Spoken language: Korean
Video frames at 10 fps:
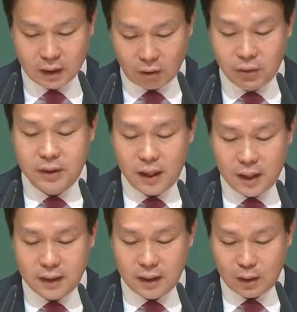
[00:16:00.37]

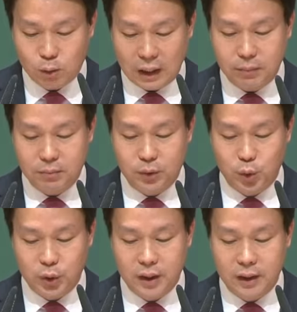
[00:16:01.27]
건강하다라고 답한
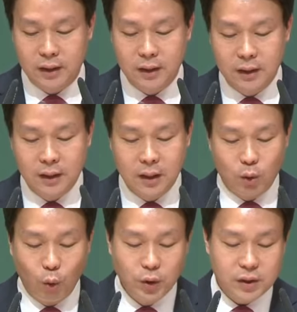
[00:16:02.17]
비율이
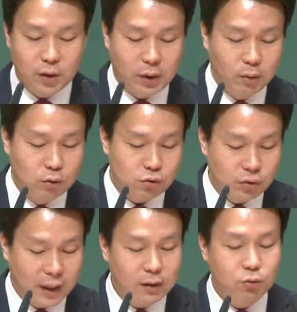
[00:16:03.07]
OECD 회원국 중에
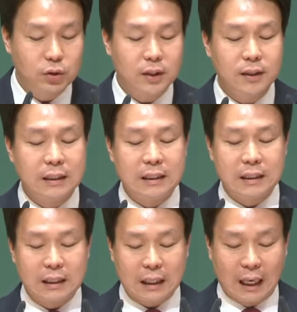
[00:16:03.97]
한국이
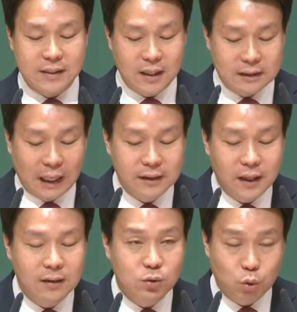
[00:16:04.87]
가장
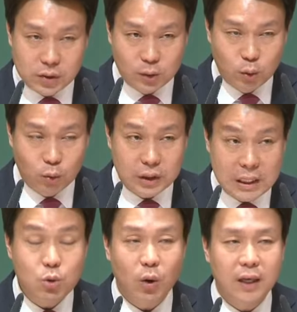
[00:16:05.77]
낮다는 조사도
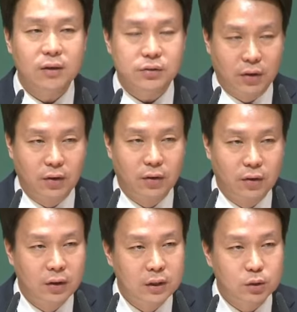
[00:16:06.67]
인용하여서
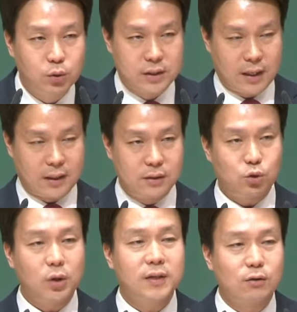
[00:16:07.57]
우리나라를
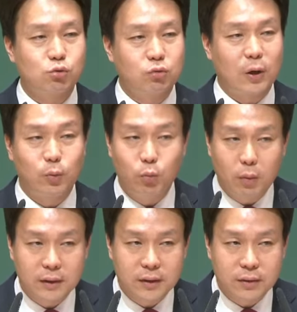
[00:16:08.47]
최장수 국가로
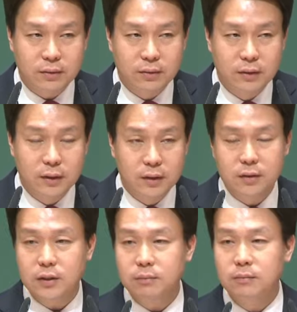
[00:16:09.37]
뽑았대요. 이게
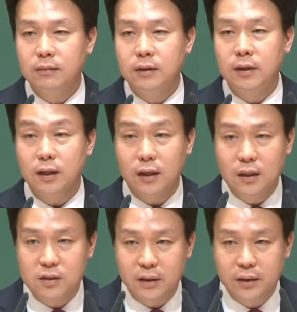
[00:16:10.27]
참
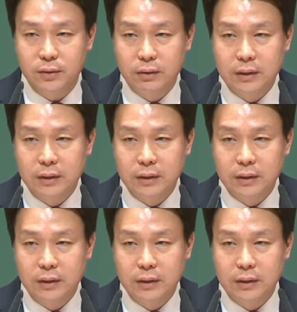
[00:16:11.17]
헷갈리잖아요.